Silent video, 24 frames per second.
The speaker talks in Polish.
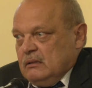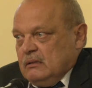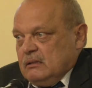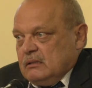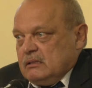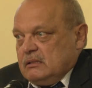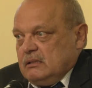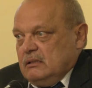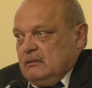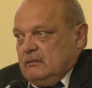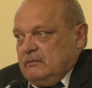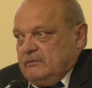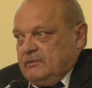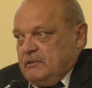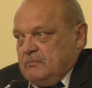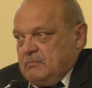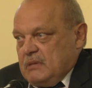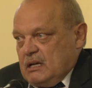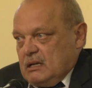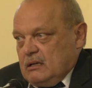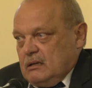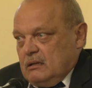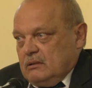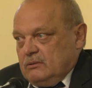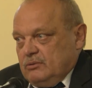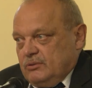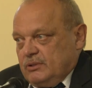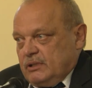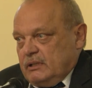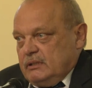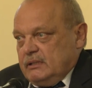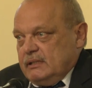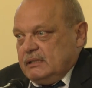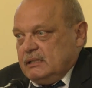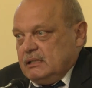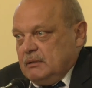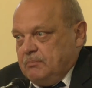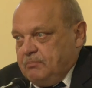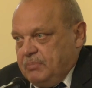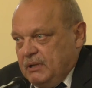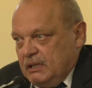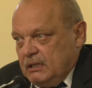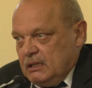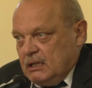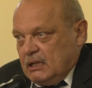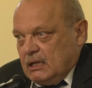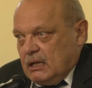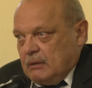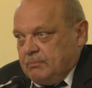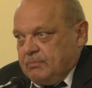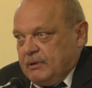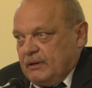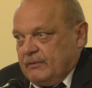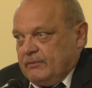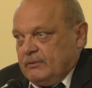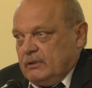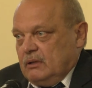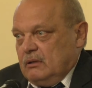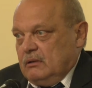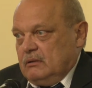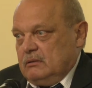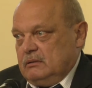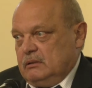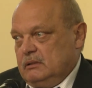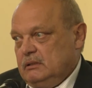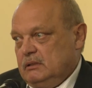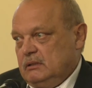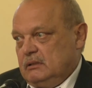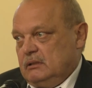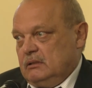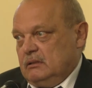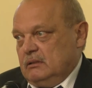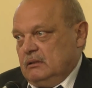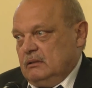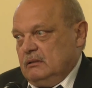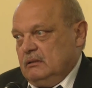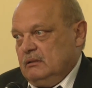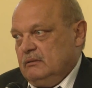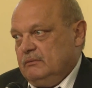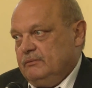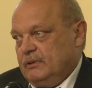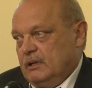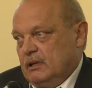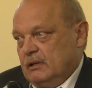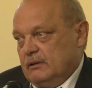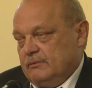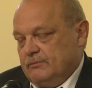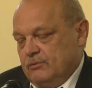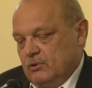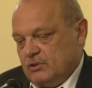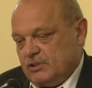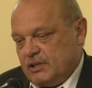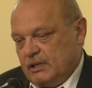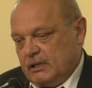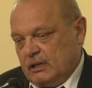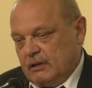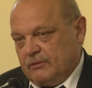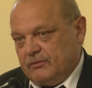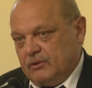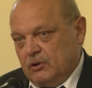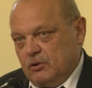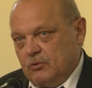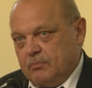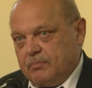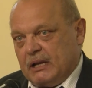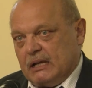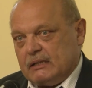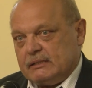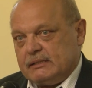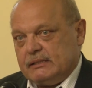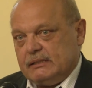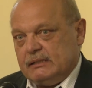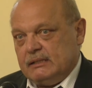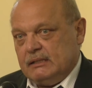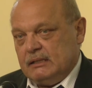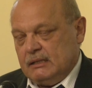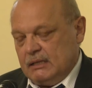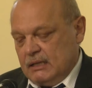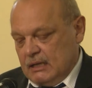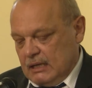co wymaga dużej dyscypliny na pewno i wiele, włożenia wielu pracy,